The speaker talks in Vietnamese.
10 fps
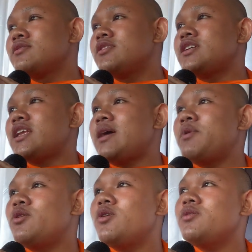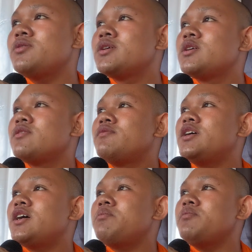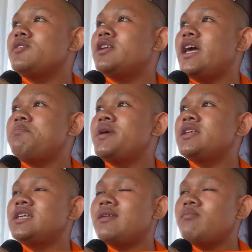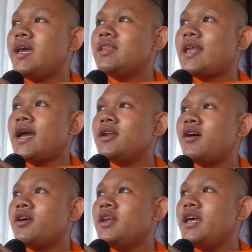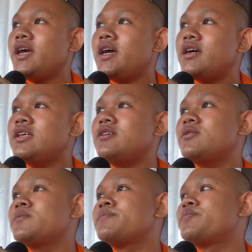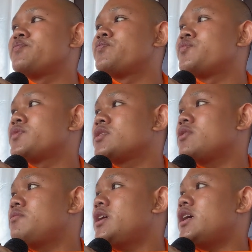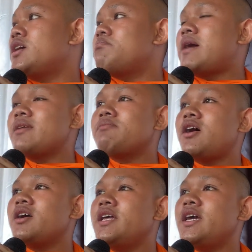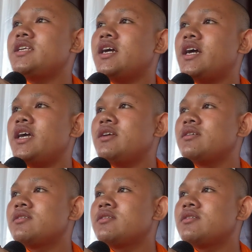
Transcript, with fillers: Đợt xa đây mà nô. Vì lên miên chất mê ta đó khní hái. Vì bánh bọc này chẳng ấy.